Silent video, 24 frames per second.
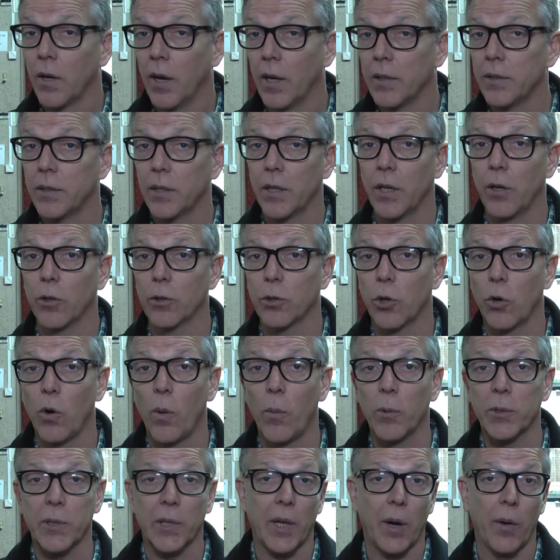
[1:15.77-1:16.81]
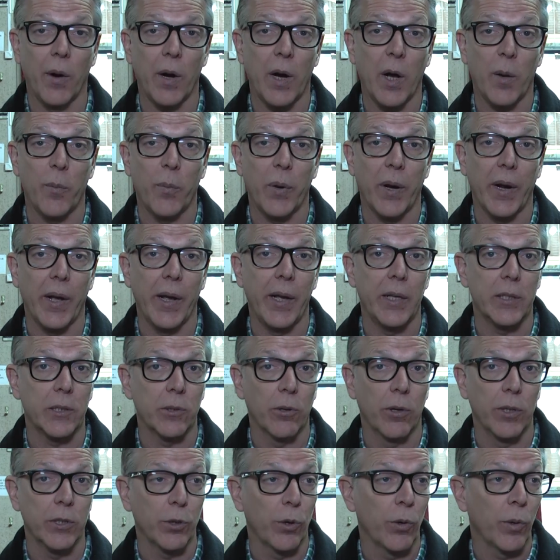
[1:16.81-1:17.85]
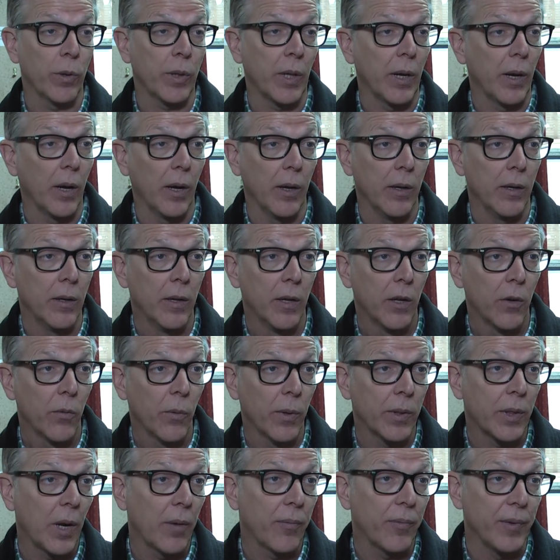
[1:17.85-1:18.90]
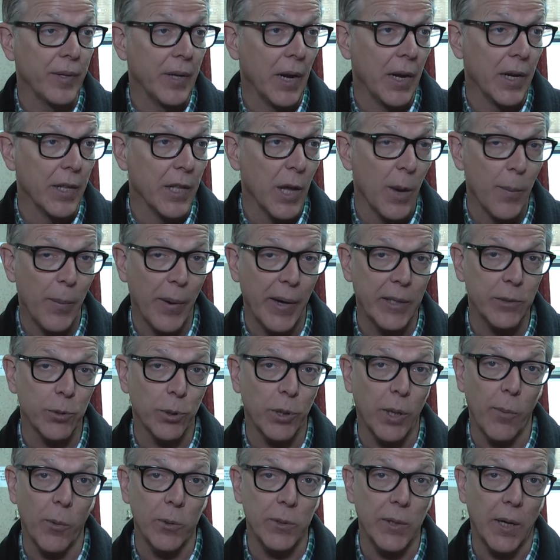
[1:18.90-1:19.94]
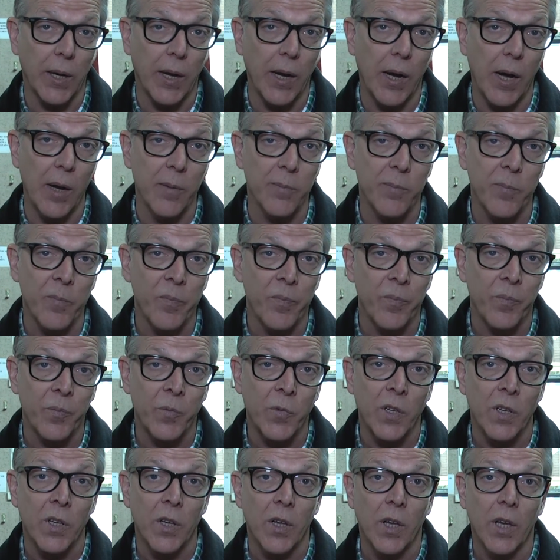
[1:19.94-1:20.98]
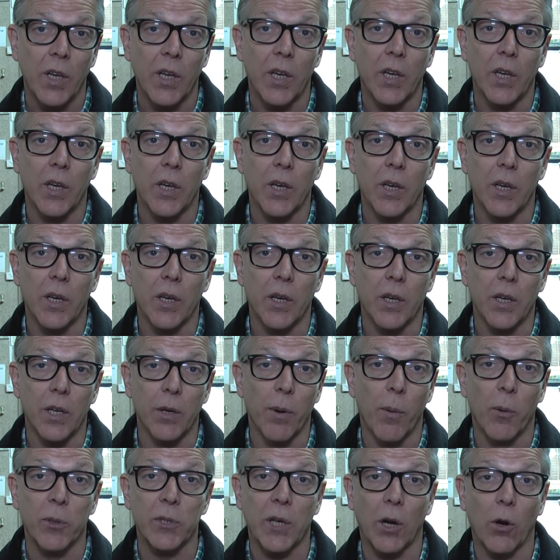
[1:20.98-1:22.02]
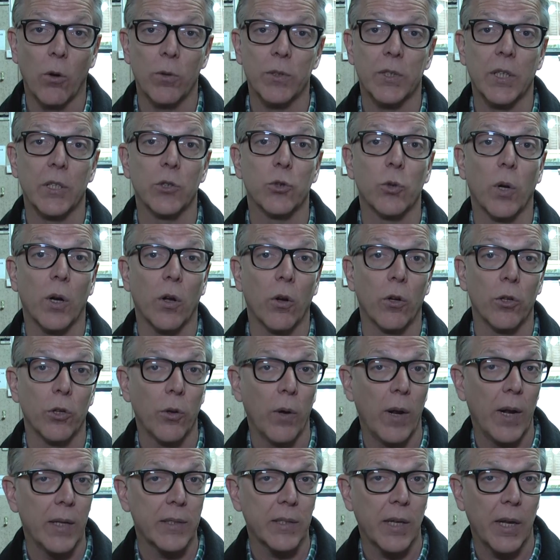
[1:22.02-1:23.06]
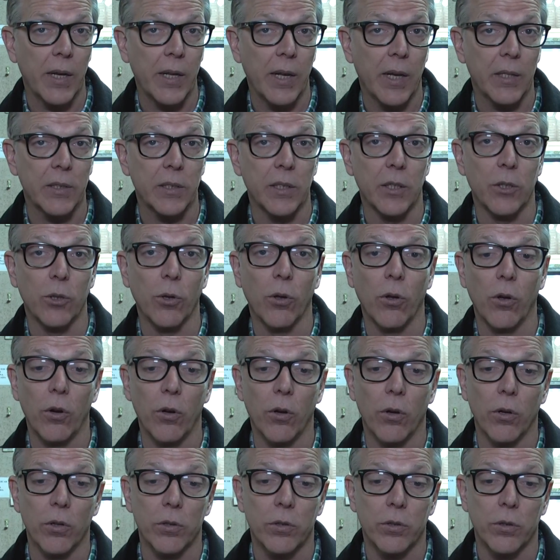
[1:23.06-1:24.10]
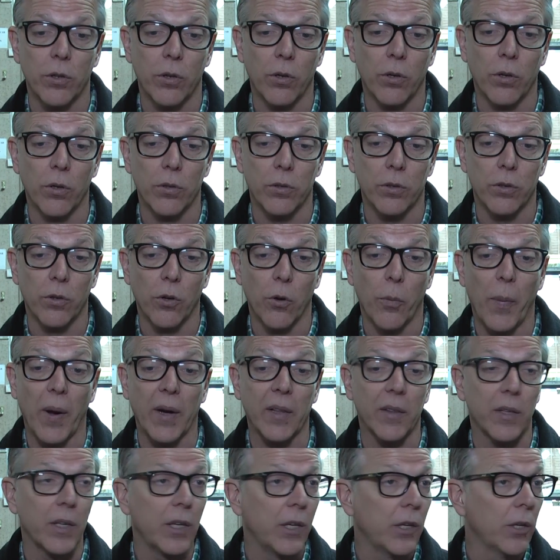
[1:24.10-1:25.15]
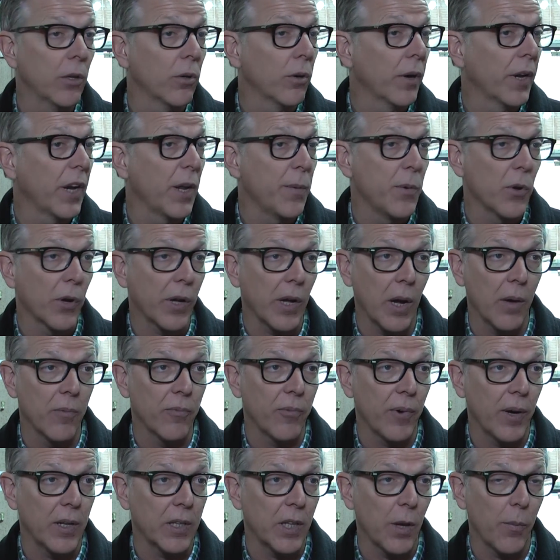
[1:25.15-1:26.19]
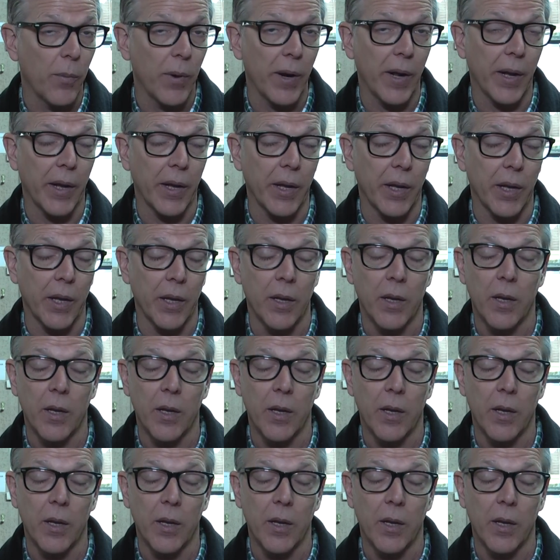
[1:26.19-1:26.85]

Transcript: Así que nosotros vamos a trabajar para eso, eso es nuestra, nuestra finalidad, para eso estamos acá y, vamos a consensuar con todas las áreas y todos los, partidos, gremios que hagan falta para que,